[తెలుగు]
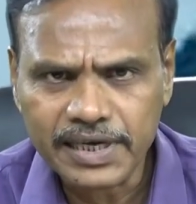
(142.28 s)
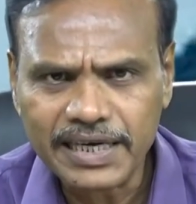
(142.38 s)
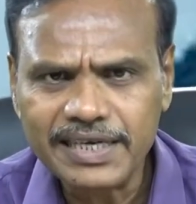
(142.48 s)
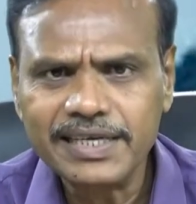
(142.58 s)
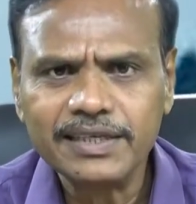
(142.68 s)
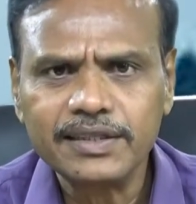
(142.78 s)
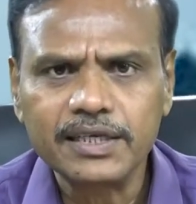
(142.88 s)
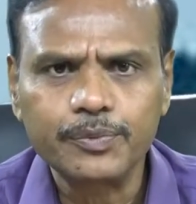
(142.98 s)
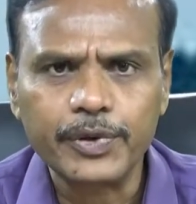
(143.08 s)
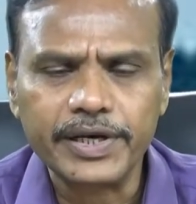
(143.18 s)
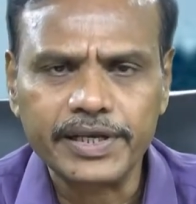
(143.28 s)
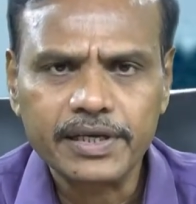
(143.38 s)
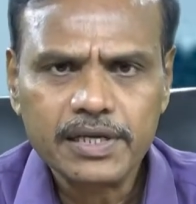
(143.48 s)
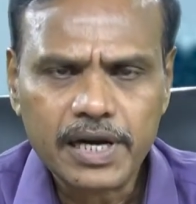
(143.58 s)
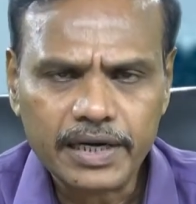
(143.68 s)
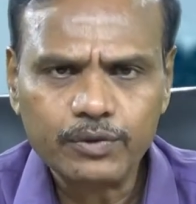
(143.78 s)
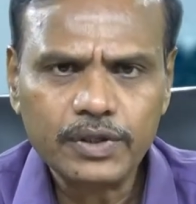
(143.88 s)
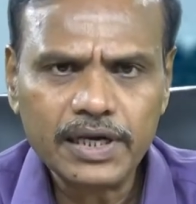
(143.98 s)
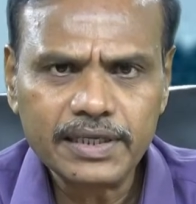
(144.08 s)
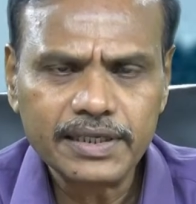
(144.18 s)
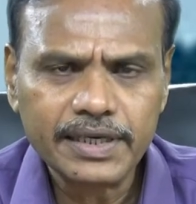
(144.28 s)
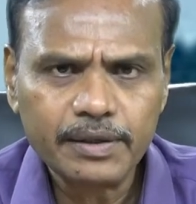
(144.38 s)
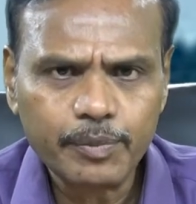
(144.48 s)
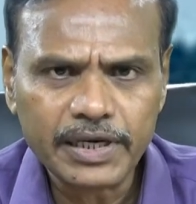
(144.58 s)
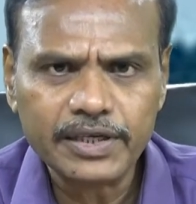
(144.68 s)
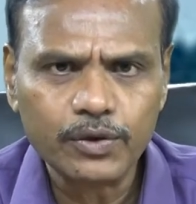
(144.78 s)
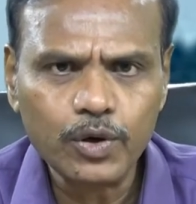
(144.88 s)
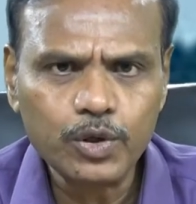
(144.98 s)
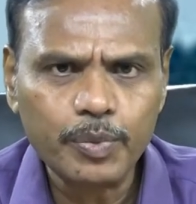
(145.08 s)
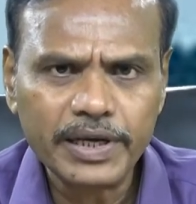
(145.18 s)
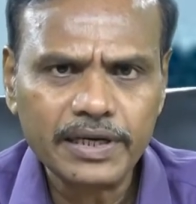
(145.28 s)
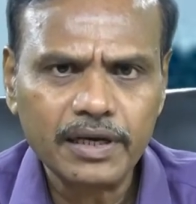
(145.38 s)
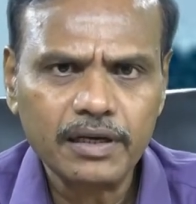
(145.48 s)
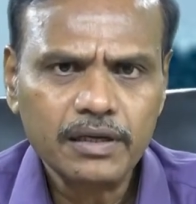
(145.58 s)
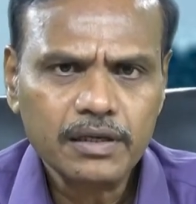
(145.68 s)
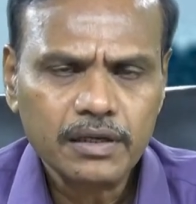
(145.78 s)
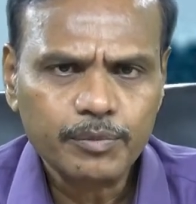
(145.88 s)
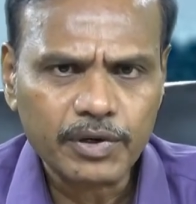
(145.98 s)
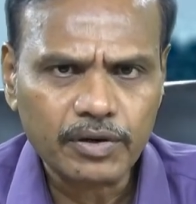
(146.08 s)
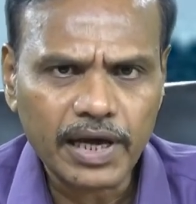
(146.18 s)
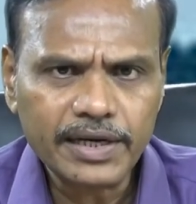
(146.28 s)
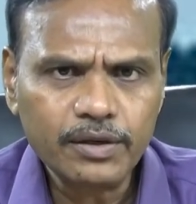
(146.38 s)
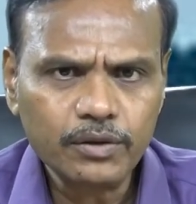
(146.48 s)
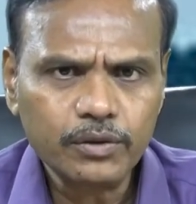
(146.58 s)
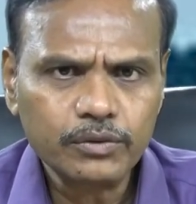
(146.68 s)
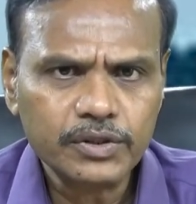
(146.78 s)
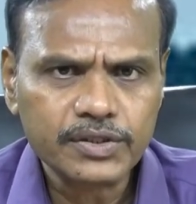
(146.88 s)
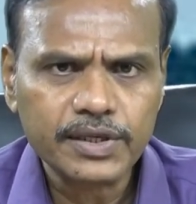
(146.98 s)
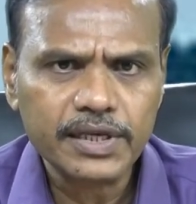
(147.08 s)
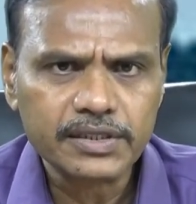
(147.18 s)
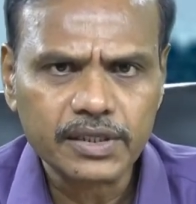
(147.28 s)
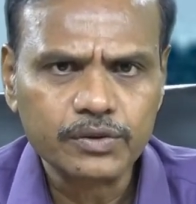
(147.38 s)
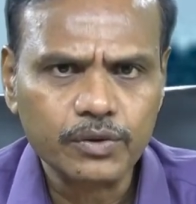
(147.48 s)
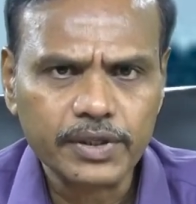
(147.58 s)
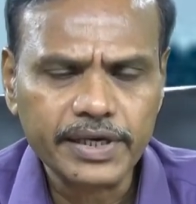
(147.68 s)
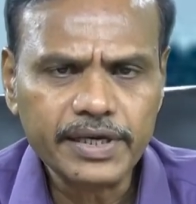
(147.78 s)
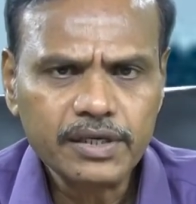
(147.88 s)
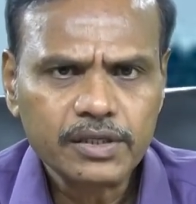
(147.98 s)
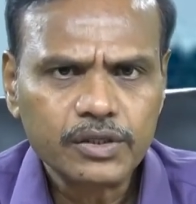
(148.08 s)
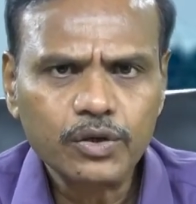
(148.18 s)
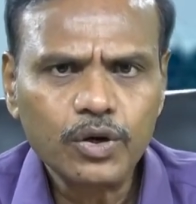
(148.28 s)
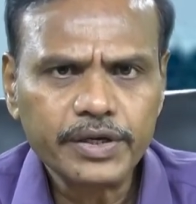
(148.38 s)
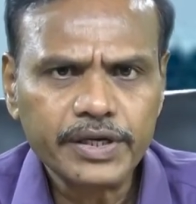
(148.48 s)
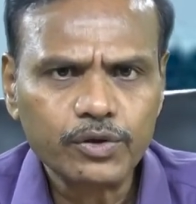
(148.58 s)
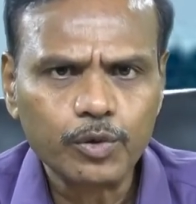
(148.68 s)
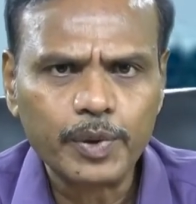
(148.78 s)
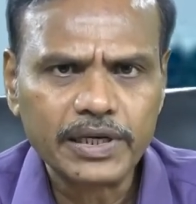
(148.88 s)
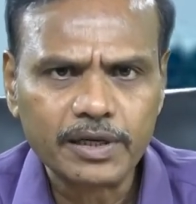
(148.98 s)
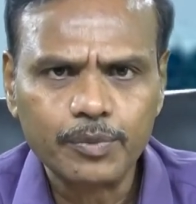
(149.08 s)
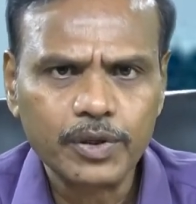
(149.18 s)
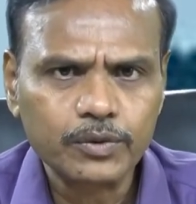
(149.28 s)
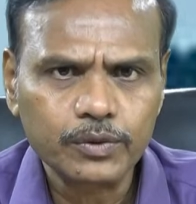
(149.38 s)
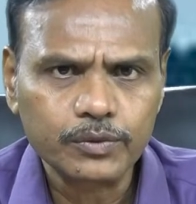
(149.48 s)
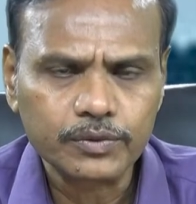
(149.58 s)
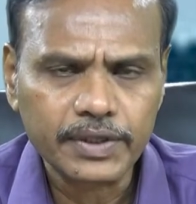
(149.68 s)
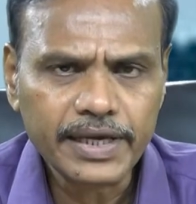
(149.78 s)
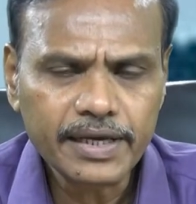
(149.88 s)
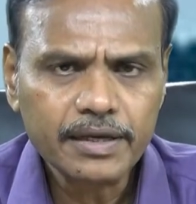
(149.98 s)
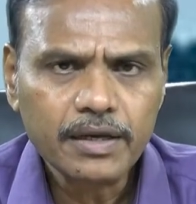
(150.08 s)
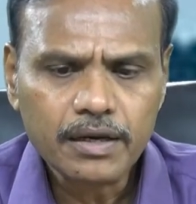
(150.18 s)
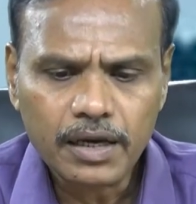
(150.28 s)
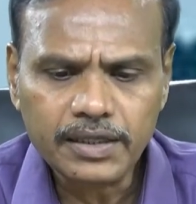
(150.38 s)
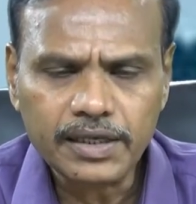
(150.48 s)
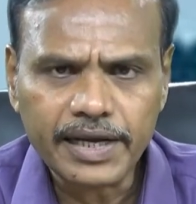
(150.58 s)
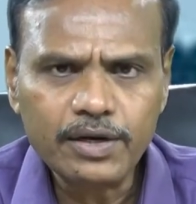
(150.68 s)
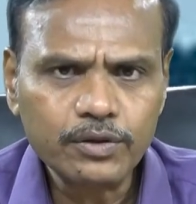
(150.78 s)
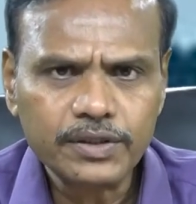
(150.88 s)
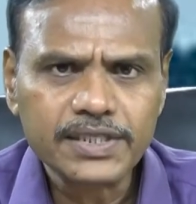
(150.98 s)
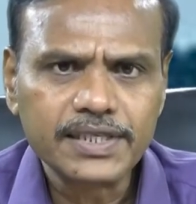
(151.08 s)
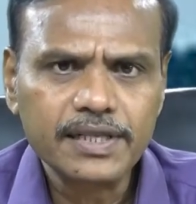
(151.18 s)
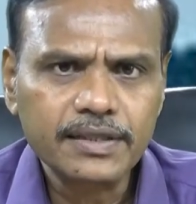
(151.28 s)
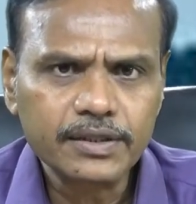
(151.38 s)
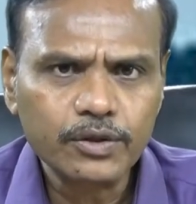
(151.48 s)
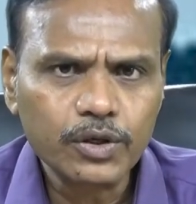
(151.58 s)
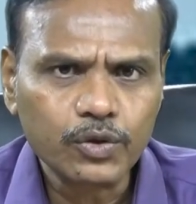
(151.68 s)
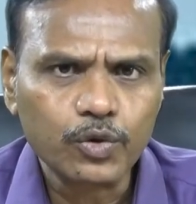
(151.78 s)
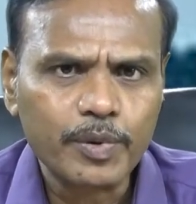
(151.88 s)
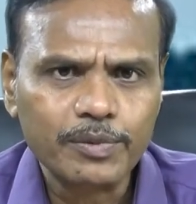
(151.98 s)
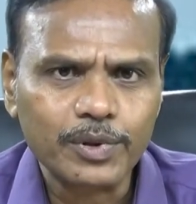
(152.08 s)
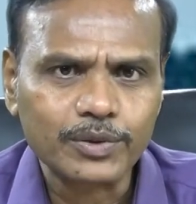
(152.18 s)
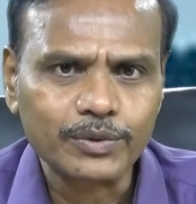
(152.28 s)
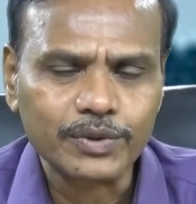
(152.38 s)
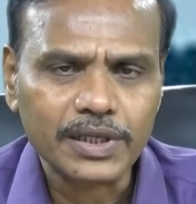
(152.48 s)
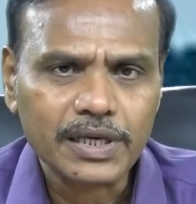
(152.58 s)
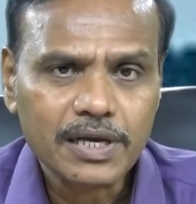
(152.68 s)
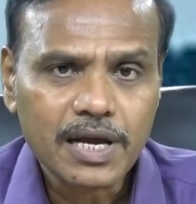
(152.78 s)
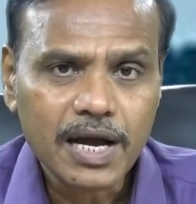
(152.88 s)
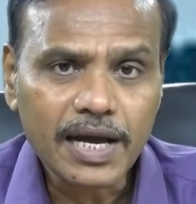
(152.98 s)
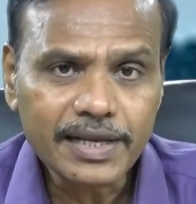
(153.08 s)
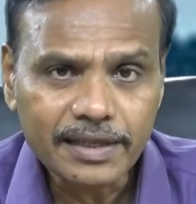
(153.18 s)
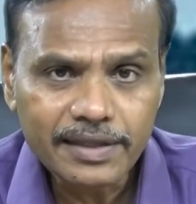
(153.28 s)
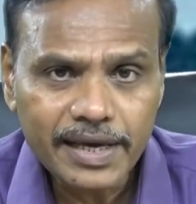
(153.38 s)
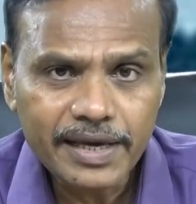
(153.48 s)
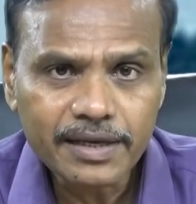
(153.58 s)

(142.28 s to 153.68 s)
గణనీయంగా తగ్గిపోయినాయి అంటే ఉదాహరణకి మనకి రోడ్డు పైన మన లారీలో తీసుకెళ్లే సరుకులకి కిలోకి రూపాయిన్నర పడుతూ ఉంటే అదే రైల్లో తీసుకెళ్తే కిలోకి రూపాయి పడుతుంది కానీ అదే